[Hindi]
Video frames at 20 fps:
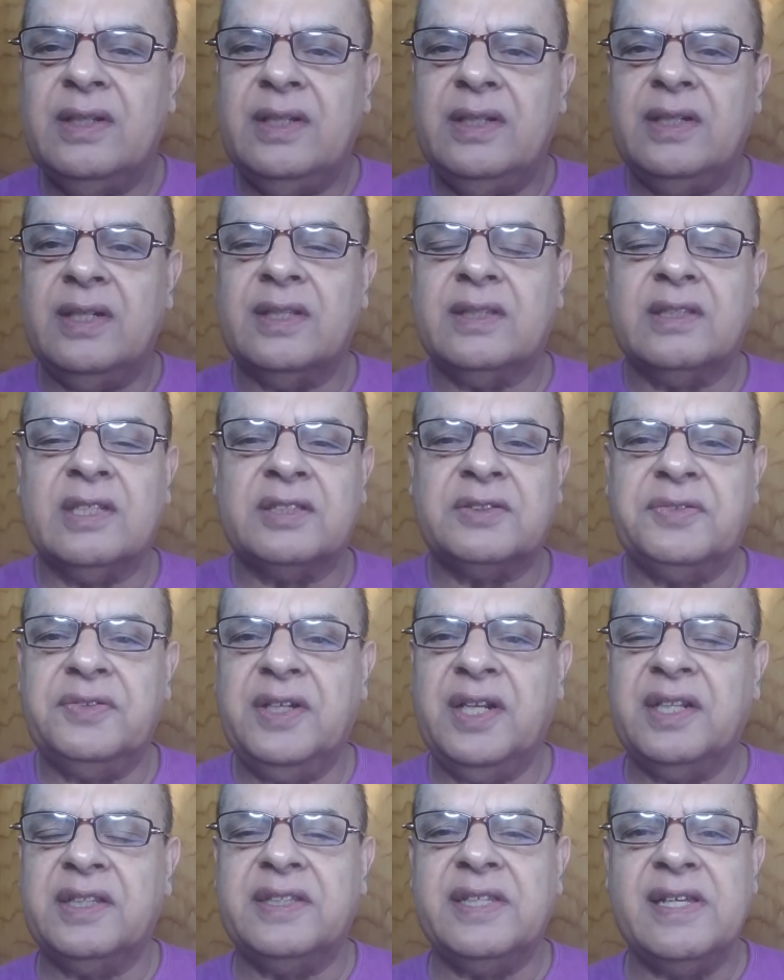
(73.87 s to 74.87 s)
ये
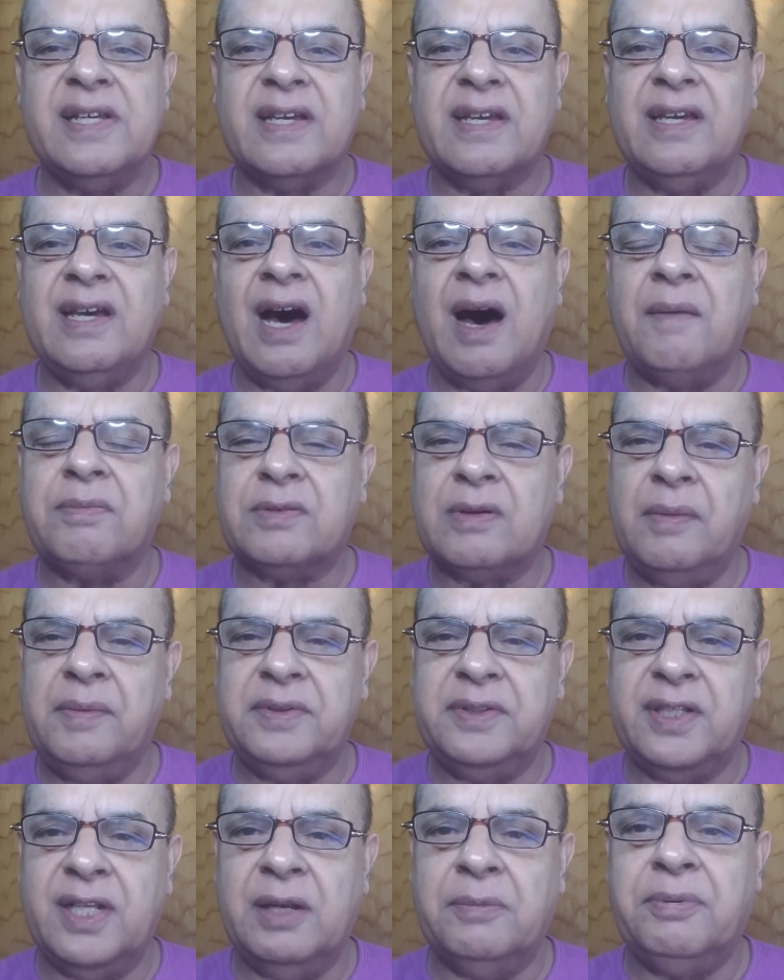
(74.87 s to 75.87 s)
तस्वीर देख के आपका भी
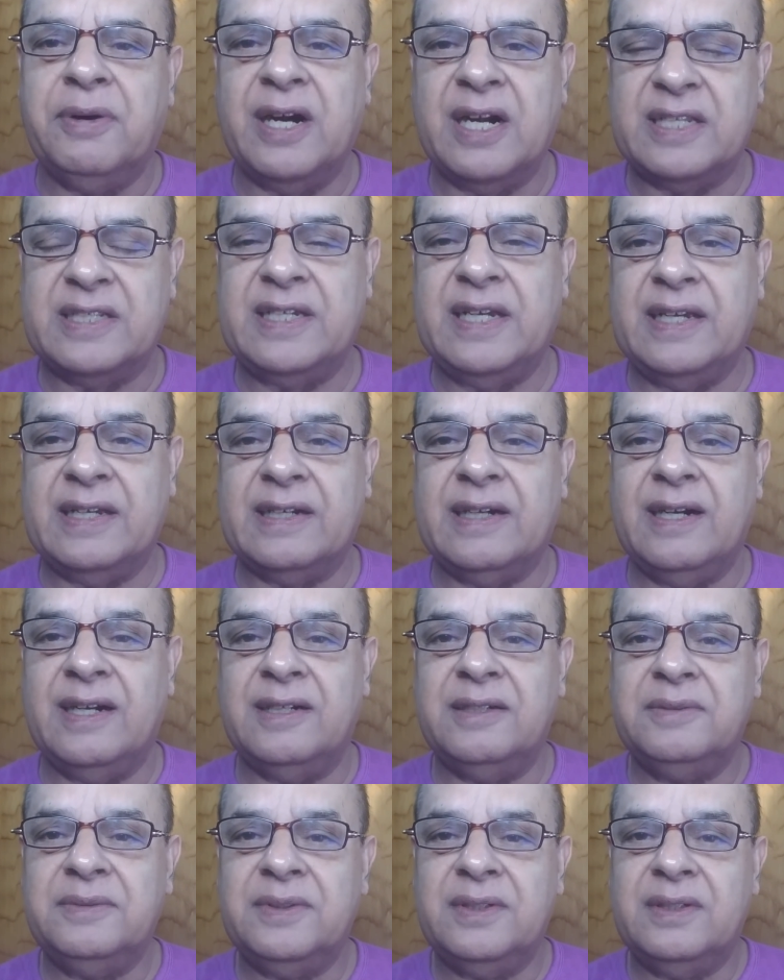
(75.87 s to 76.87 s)
दिल फट जाएगा
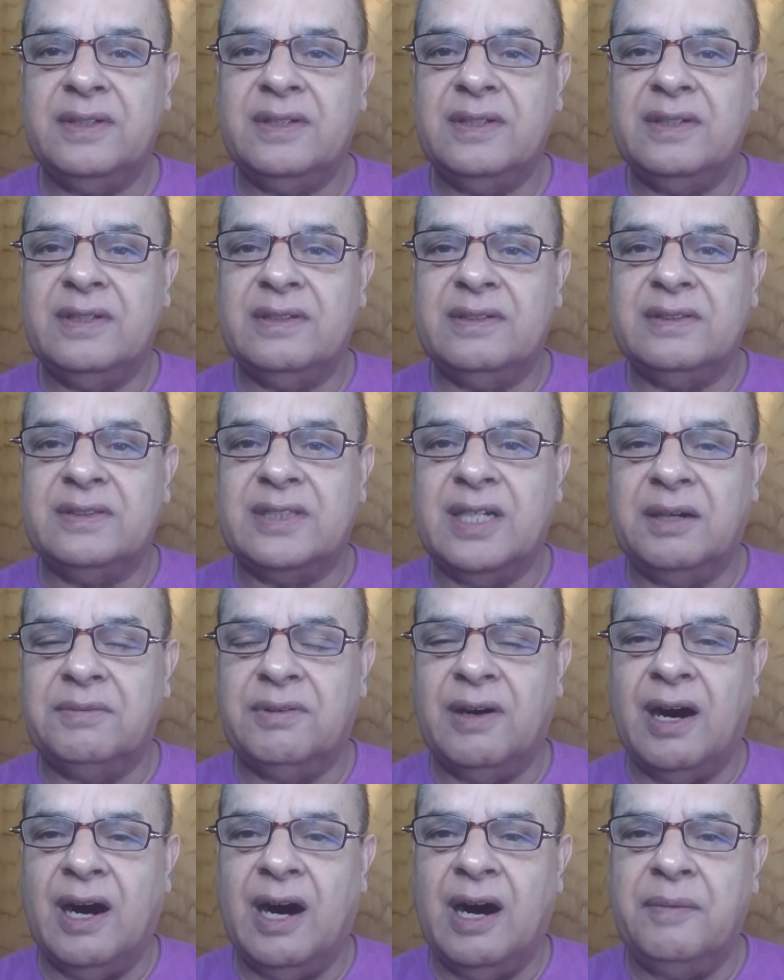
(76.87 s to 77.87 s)

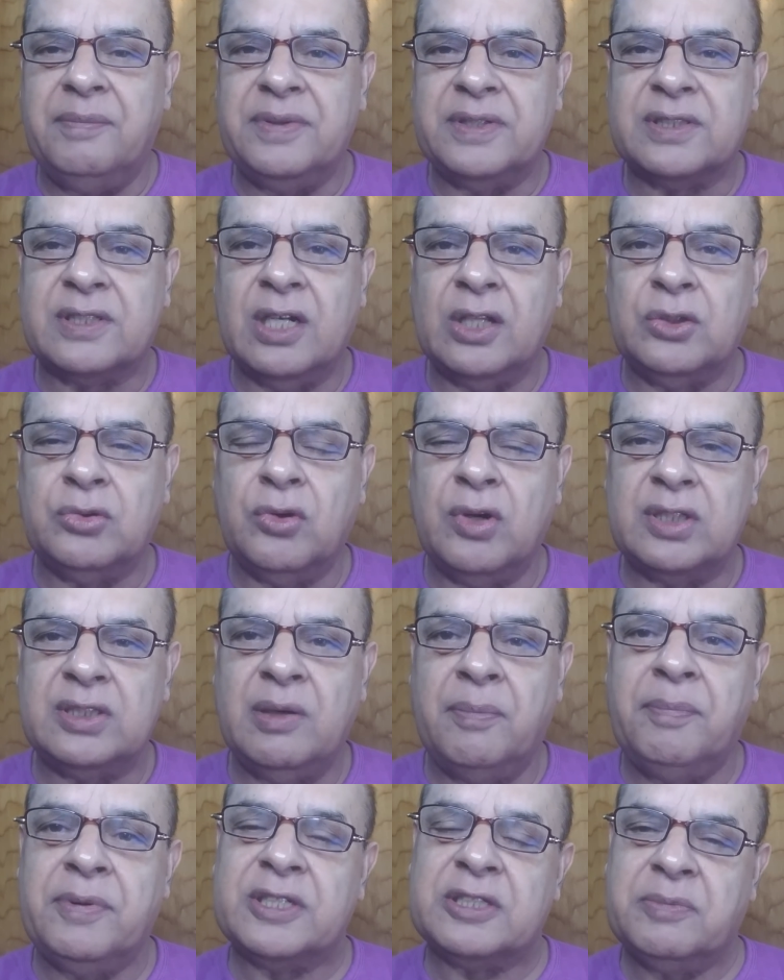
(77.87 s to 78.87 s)
जब आप इसका थोड़ा
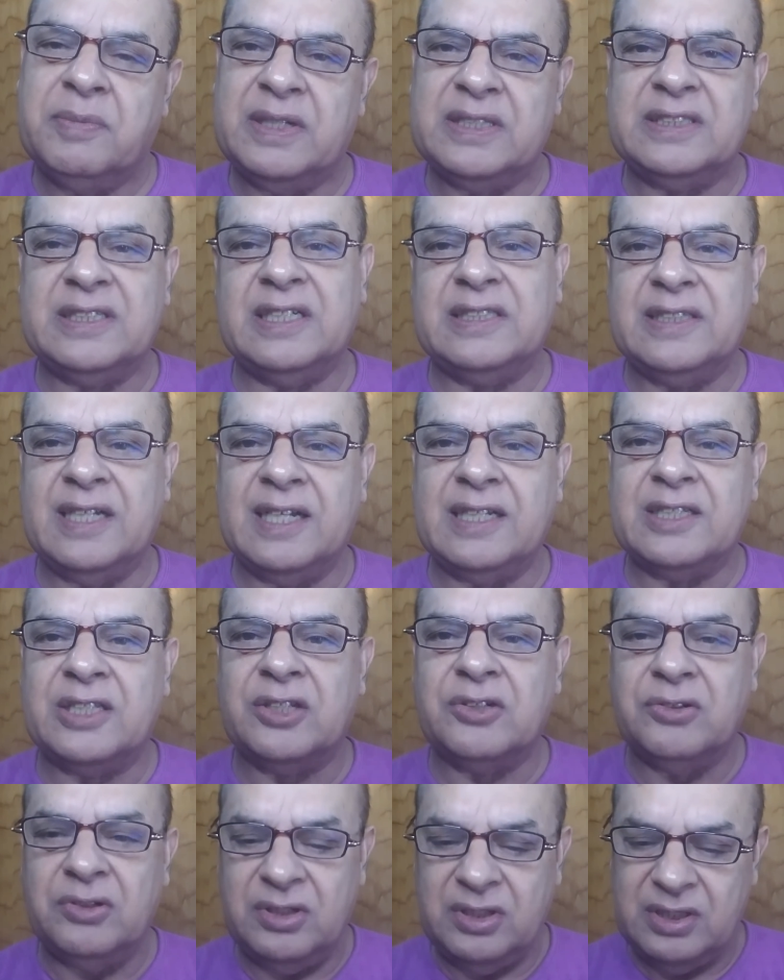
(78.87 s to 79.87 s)
सा पस मंज़र
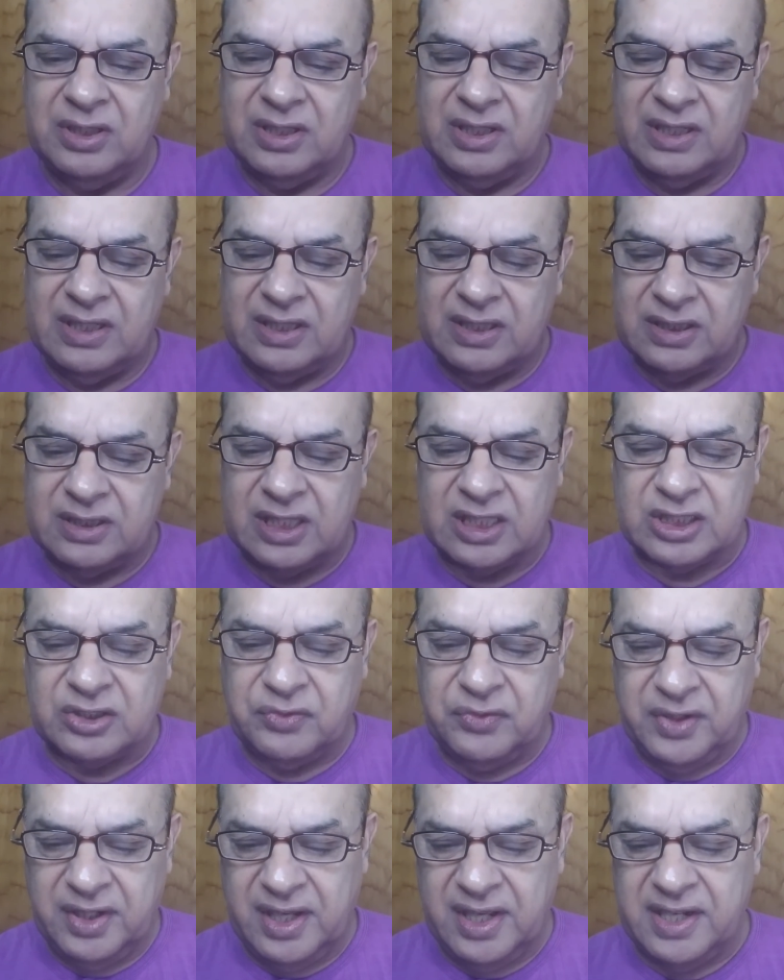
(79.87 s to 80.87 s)
जानते हो
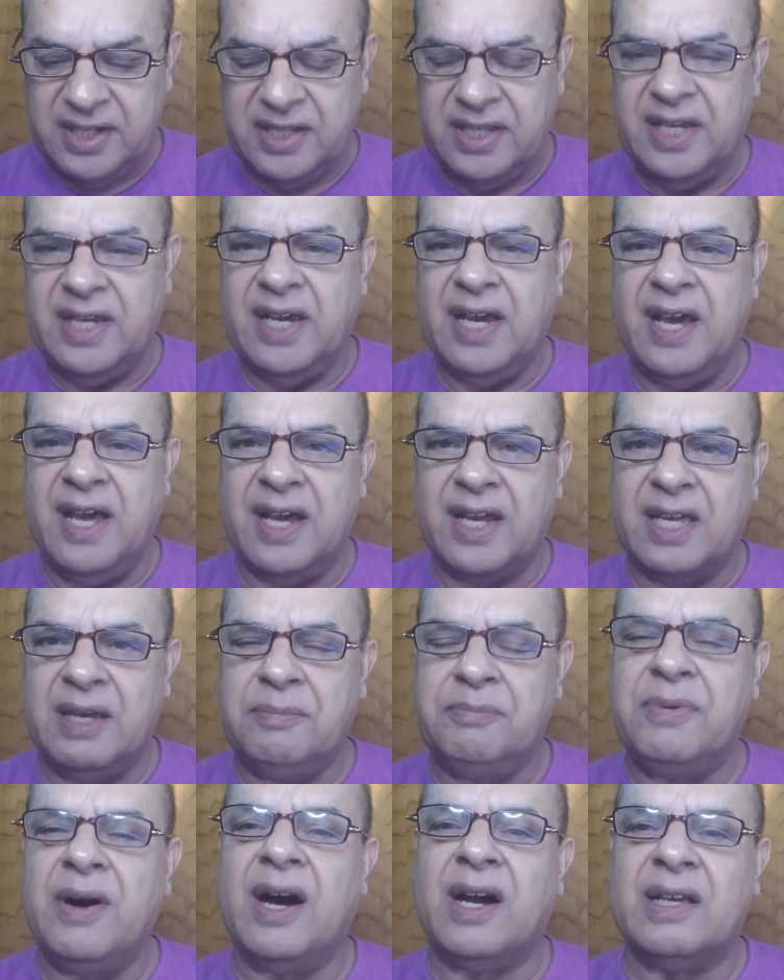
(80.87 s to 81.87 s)
तस्वीर ये है कि
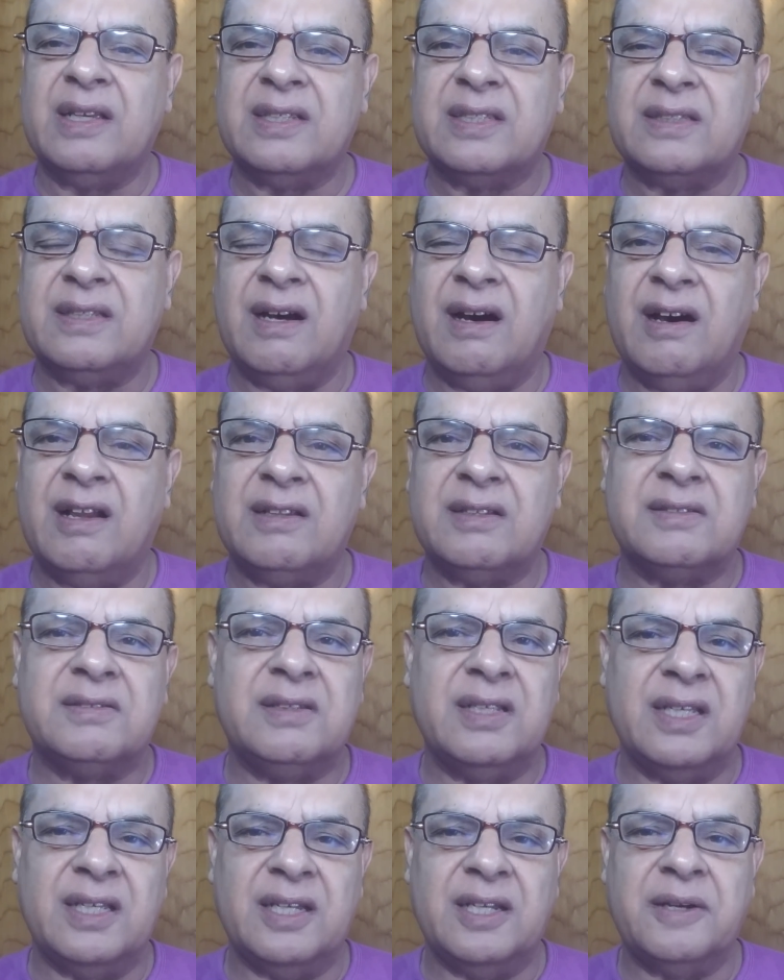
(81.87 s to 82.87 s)
पाकिस्तान
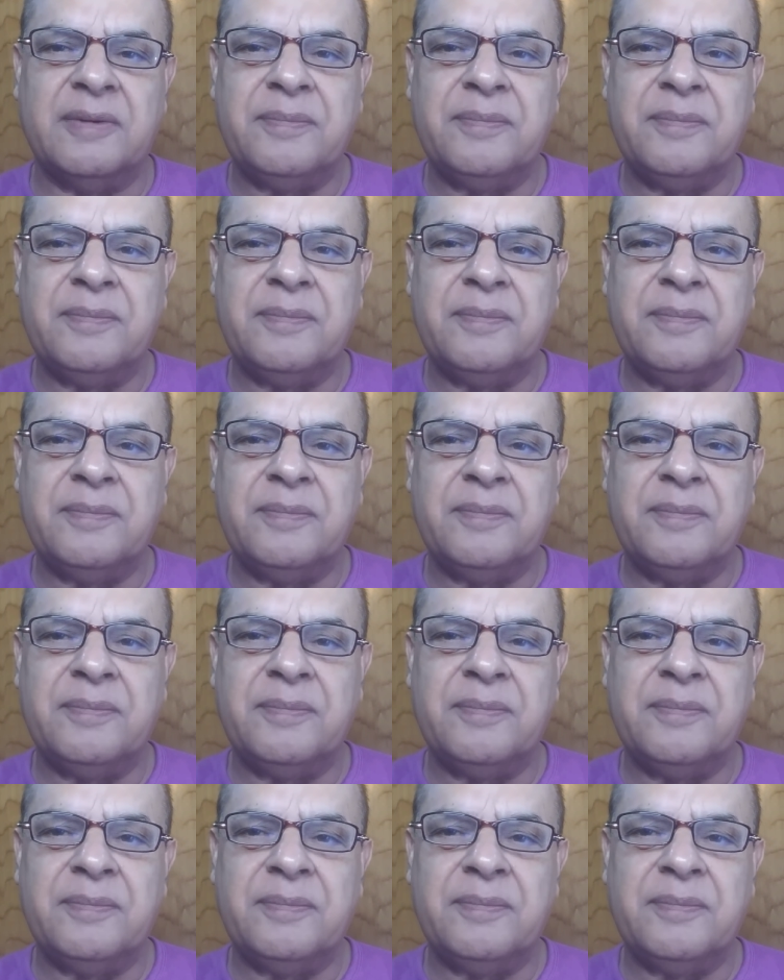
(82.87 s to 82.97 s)
से